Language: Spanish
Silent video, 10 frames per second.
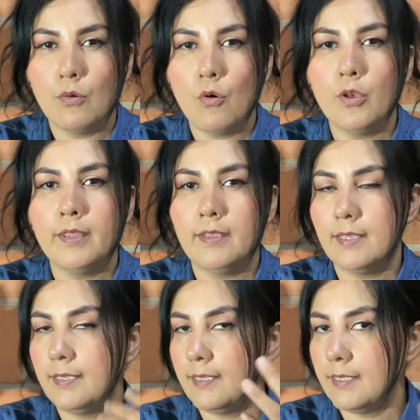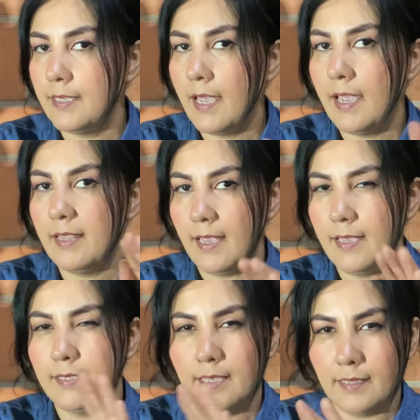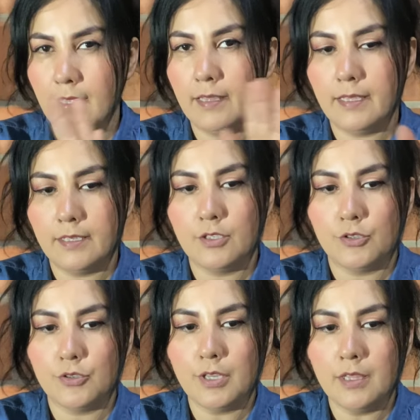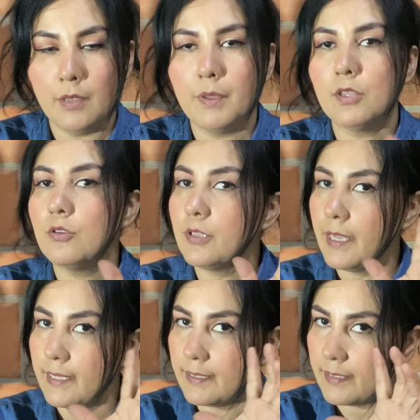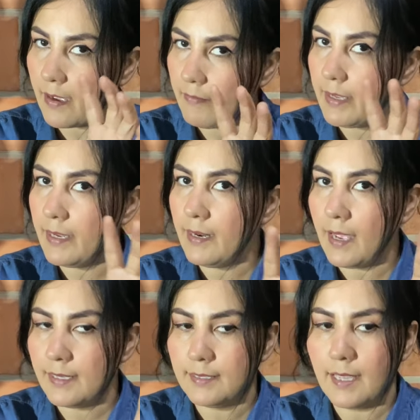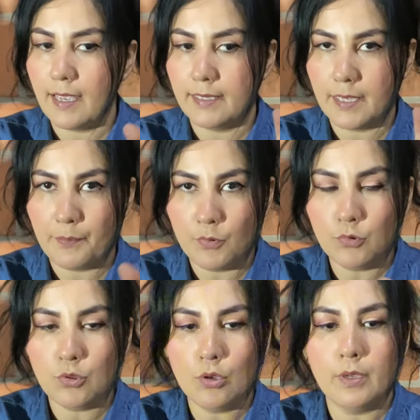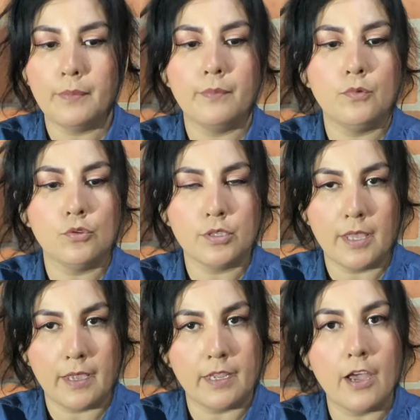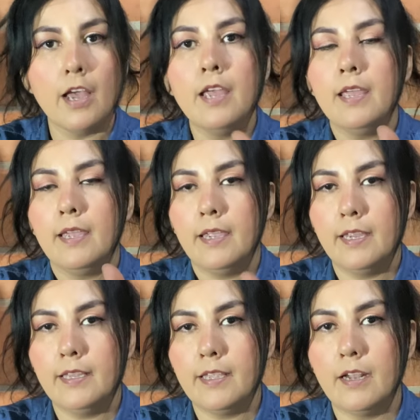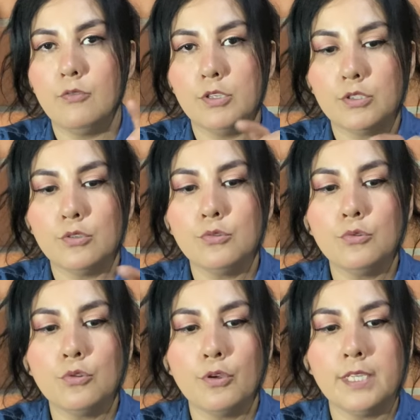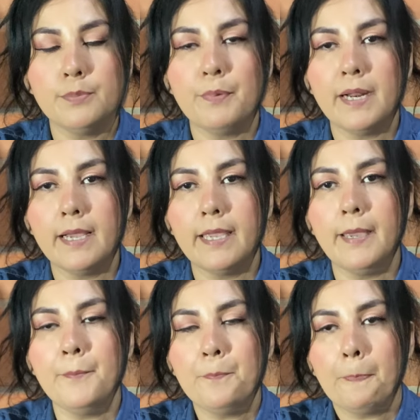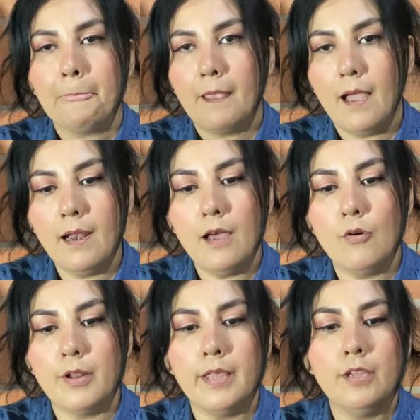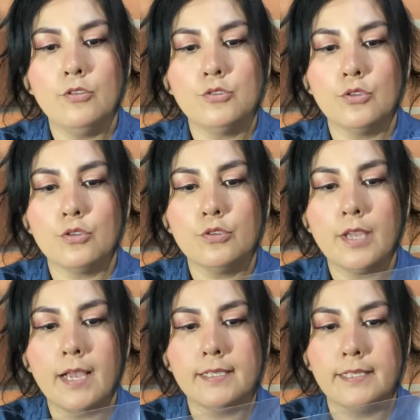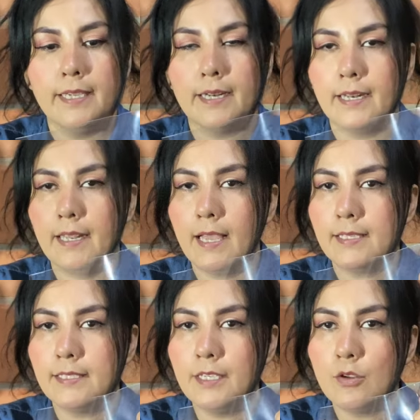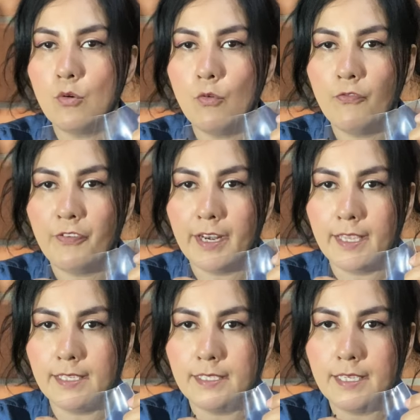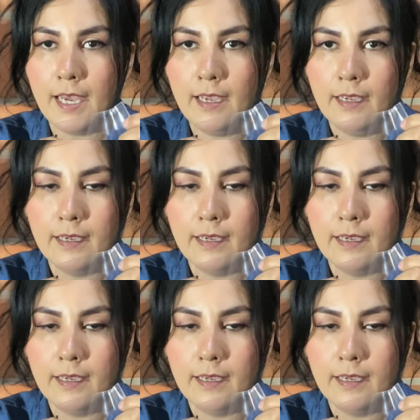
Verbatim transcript: o de 16, 17, 18 centímetros. Está bien hasta ese punto, nos quedaría genial nuestros tutores para que a la hora de nosotros hacer la circunferencia,